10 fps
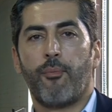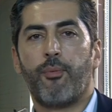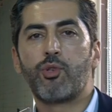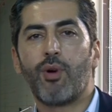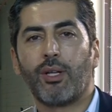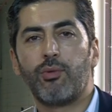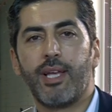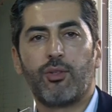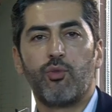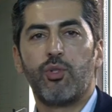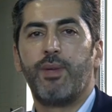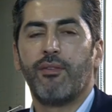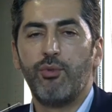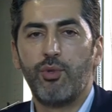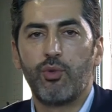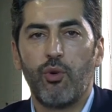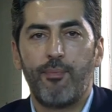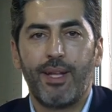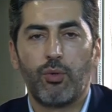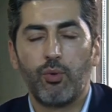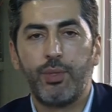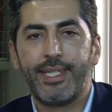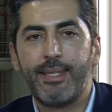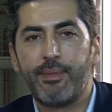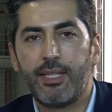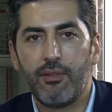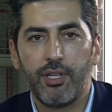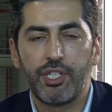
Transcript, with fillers: Bonjour à toutes et à tous, bienvenue sur le plateau du CIP TV,